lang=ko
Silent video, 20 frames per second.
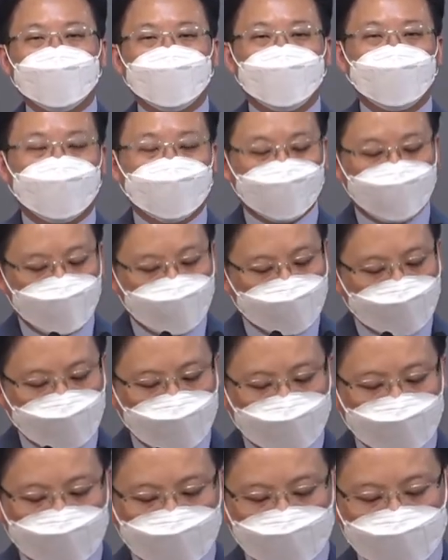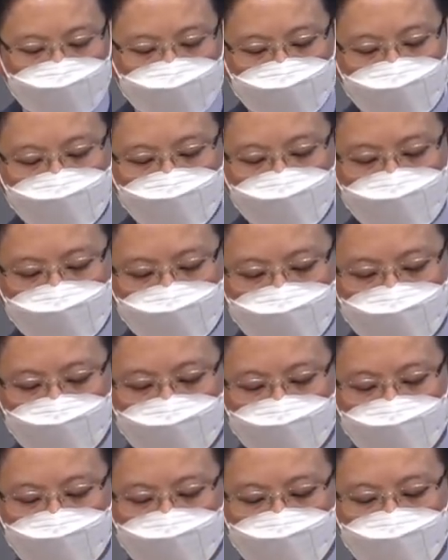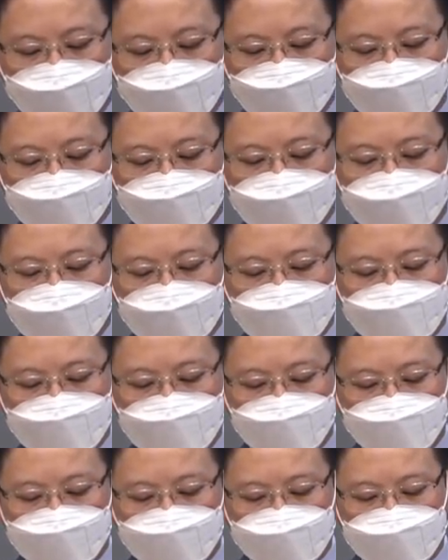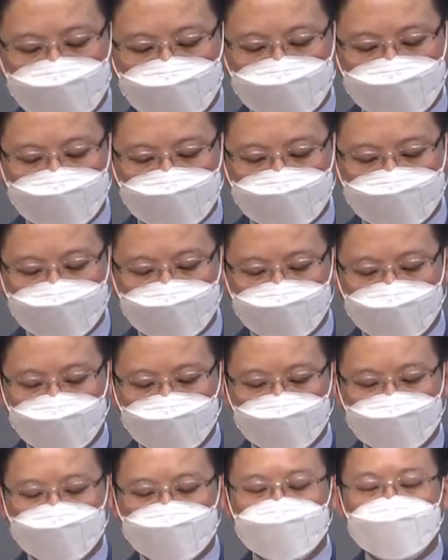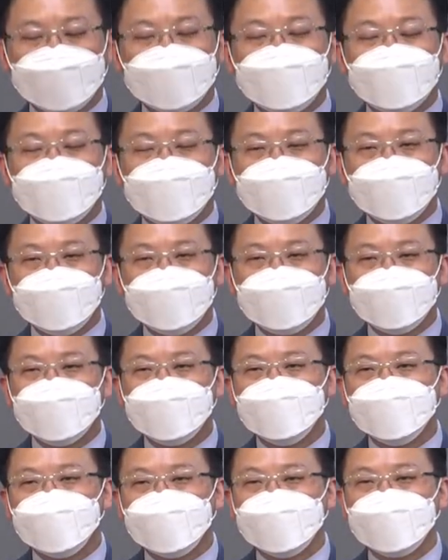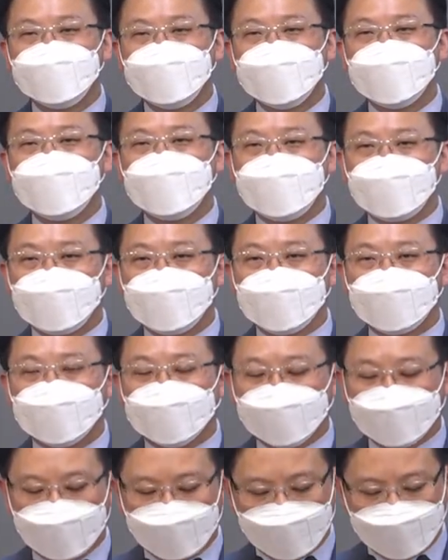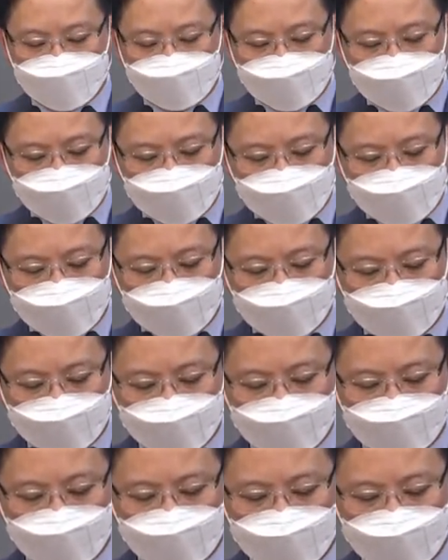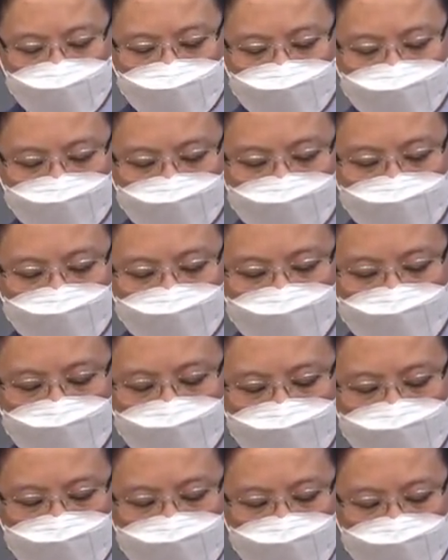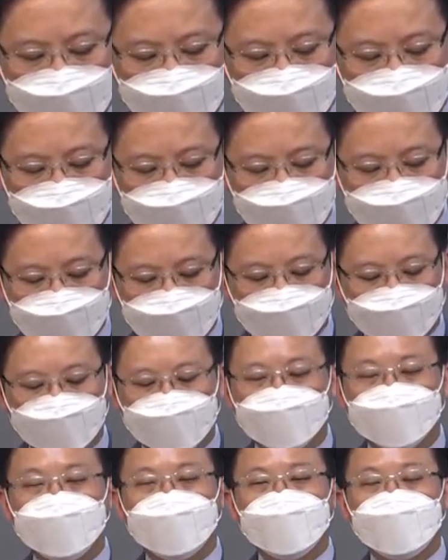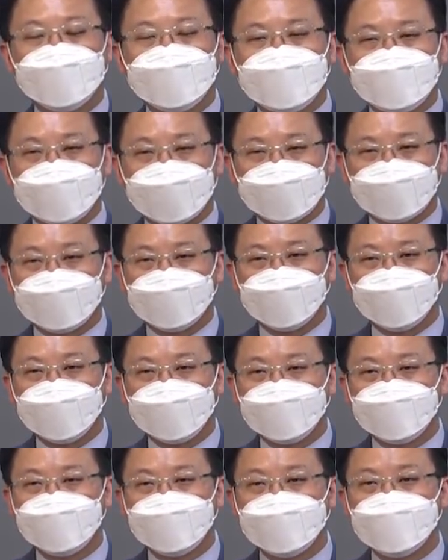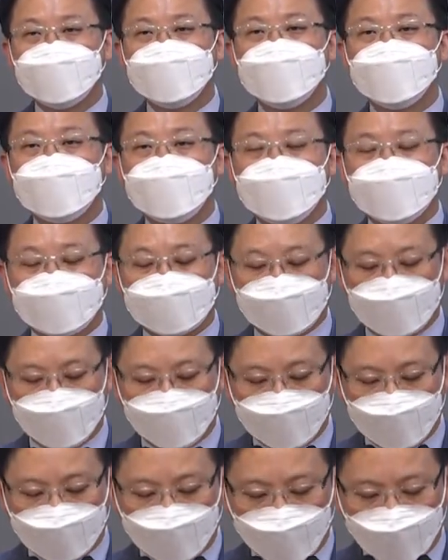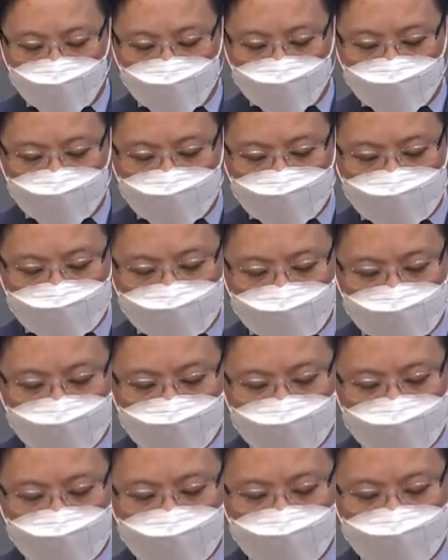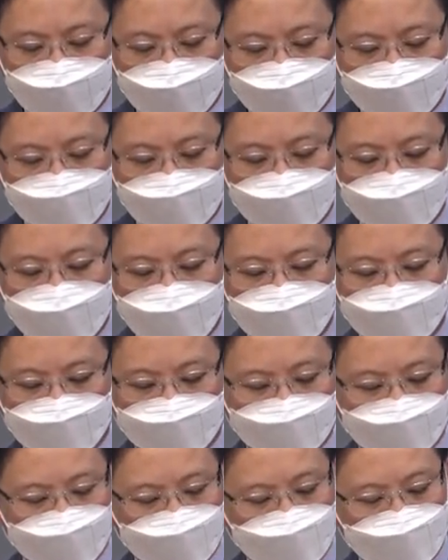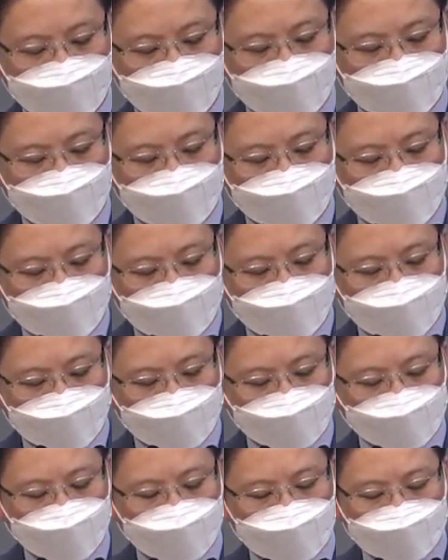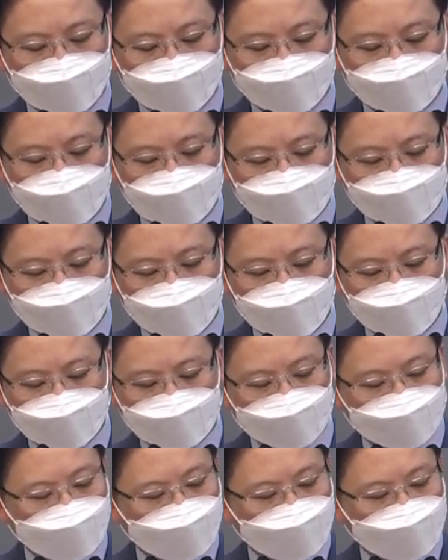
또한 위증하는 사람의 증언은 결국 가치 없이 사라지지만 진실한 사람의 증언은 채택됩니다. 그래서 정직한 사람은 자기의 행실을 살피고 성찰합니다. 어, 또한 마지막